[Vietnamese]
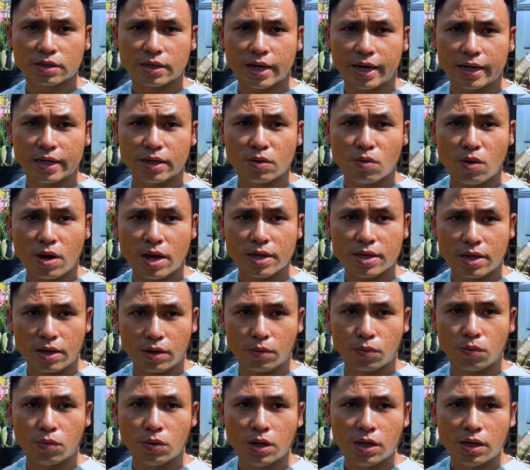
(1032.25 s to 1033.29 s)
cây hoa
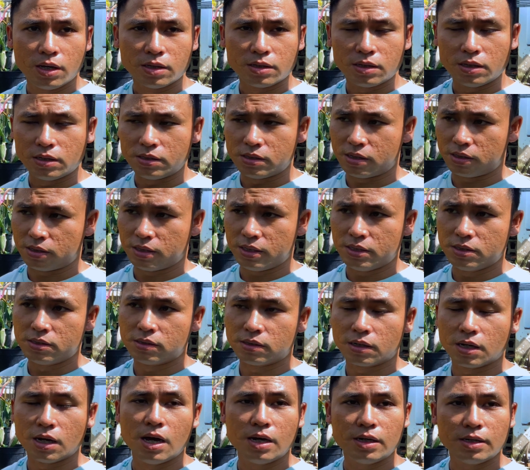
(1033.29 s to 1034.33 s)
nhiều như những cái
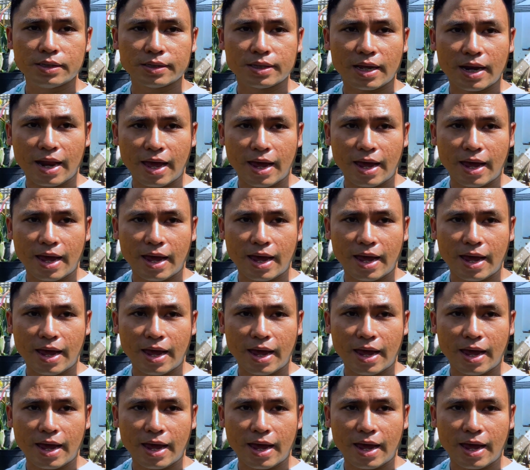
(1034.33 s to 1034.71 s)
vườn lớn người ta